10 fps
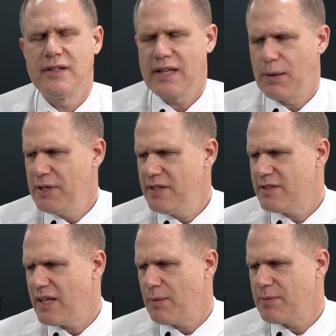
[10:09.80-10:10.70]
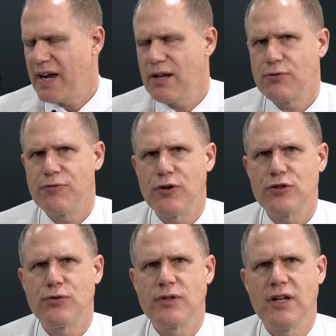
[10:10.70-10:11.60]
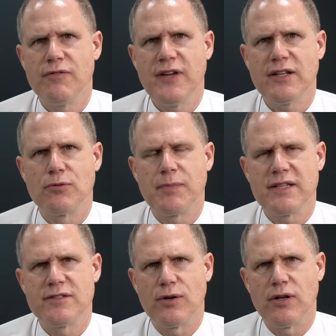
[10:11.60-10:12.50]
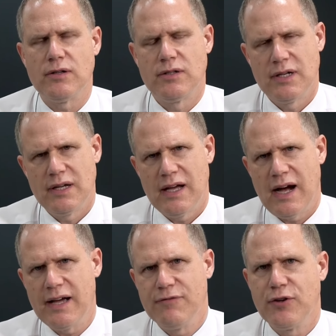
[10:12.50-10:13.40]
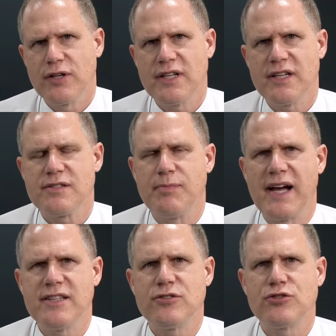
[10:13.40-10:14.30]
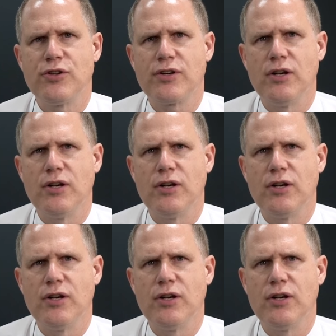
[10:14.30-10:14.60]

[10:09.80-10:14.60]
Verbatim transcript: Damit ist der Abteilung Forschung und Entwicklung bei Zoller ein wirkliches Meisterstück